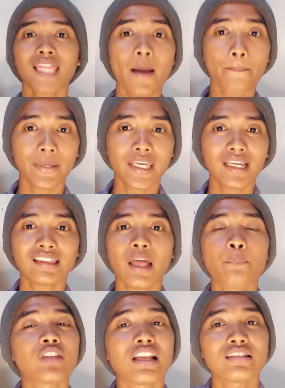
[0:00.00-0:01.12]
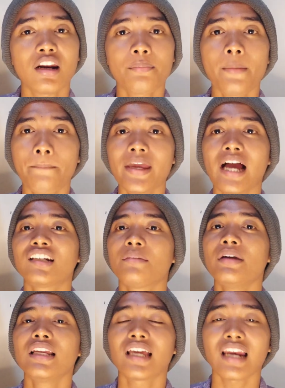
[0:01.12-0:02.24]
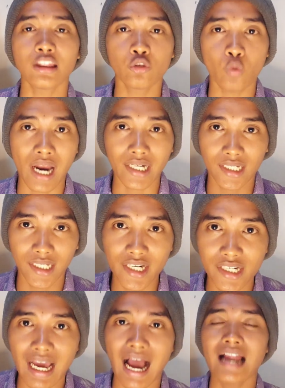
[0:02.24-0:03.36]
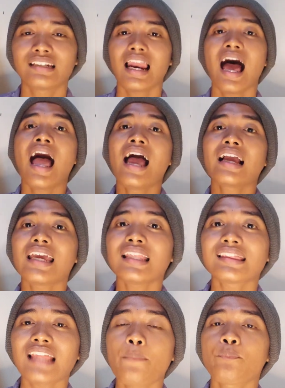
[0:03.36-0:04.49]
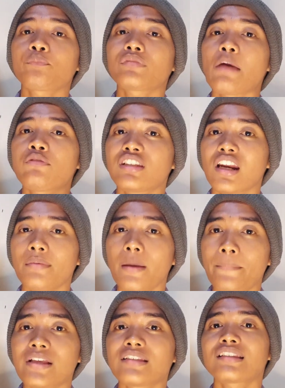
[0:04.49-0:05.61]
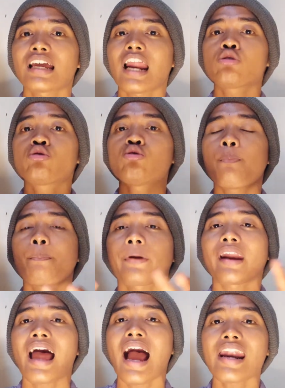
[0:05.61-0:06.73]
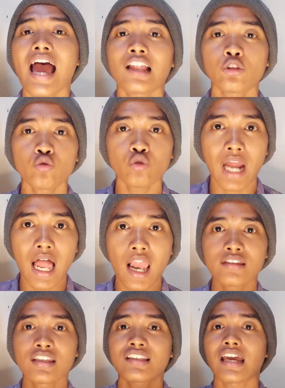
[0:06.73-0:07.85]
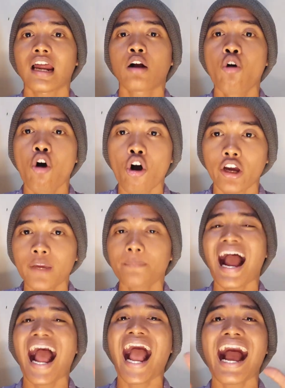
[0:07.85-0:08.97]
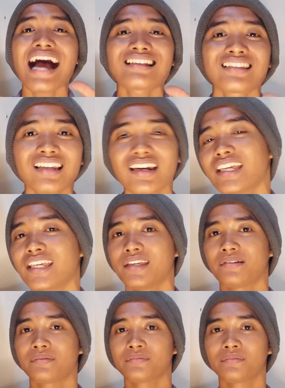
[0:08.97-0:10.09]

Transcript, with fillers: Tapi kitab tafsir mimpi yang dimiliki Ratu Adil ini adalah kitab tafsir mimpi secara supranatural, secara goib asli.